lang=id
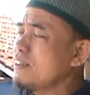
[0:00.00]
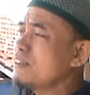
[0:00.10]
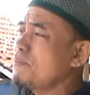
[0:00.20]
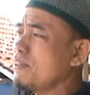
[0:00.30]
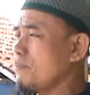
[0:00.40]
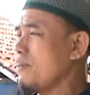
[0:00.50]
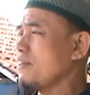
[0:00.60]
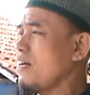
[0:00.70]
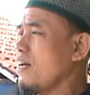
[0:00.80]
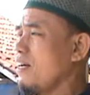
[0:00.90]

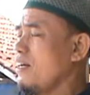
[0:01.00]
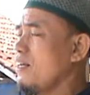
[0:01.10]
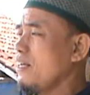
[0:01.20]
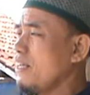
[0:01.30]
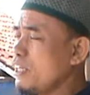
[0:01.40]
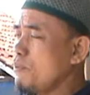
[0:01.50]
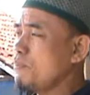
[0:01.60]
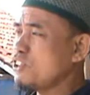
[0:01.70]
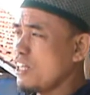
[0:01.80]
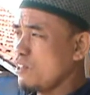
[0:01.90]
semata-mata ingin
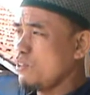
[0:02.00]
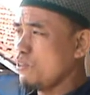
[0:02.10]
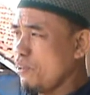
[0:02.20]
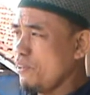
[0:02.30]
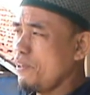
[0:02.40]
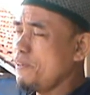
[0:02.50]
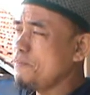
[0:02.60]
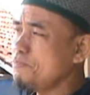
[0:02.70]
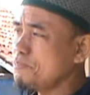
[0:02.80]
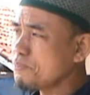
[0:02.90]
mencari ridho Allah.
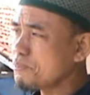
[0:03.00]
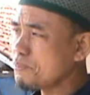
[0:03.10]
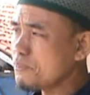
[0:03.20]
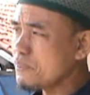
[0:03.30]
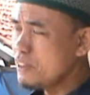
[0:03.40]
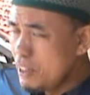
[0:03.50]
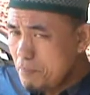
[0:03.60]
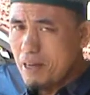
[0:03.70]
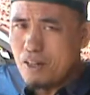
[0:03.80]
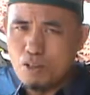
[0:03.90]

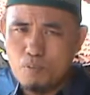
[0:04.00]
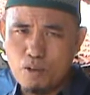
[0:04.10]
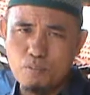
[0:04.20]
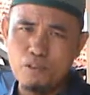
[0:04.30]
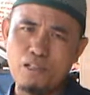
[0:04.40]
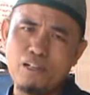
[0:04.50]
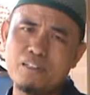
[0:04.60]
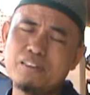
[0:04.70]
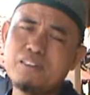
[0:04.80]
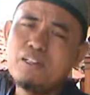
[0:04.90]
Jamaah
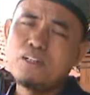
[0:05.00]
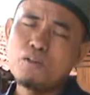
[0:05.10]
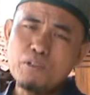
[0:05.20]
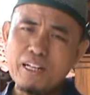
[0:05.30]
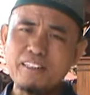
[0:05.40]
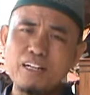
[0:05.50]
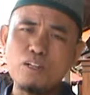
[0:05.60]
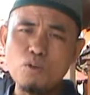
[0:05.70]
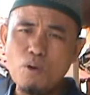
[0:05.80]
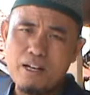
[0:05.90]
rahimakumullah. Kemudian yang
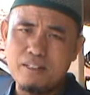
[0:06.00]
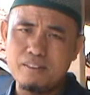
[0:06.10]
kedua,